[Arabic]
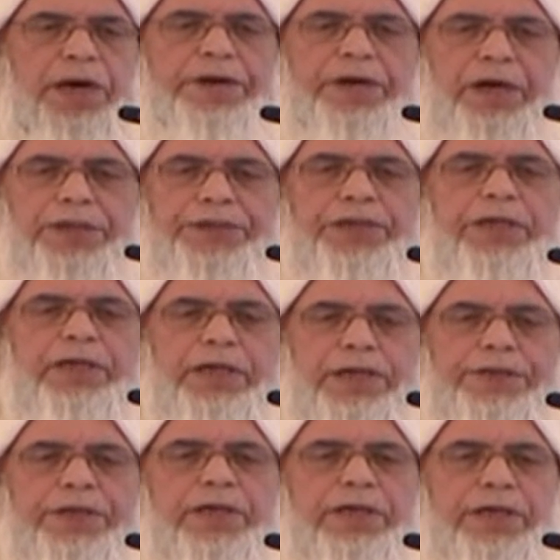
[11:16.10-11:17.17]
أراضي
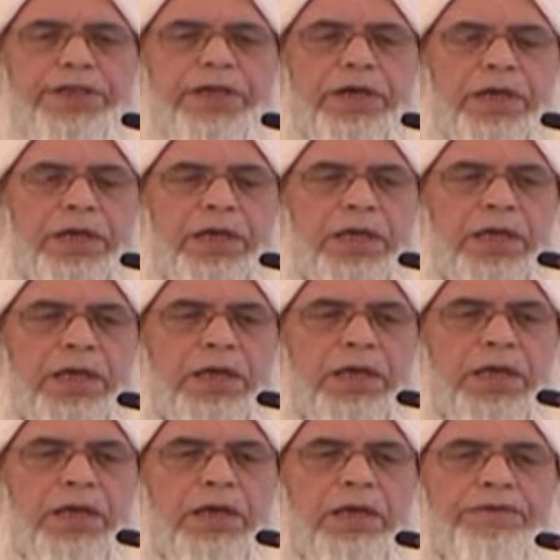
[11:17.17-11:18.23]
كذا كذا
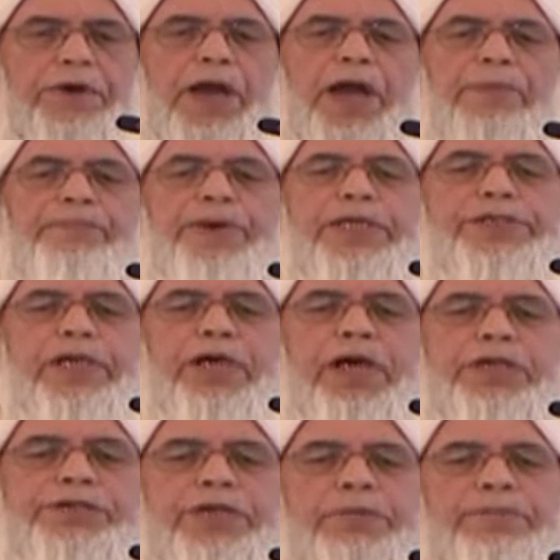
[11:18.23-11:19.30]

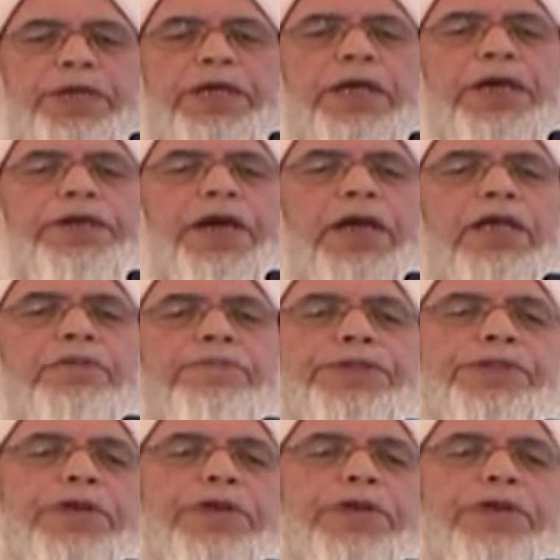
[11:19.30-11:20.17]
فحبسها جميعا على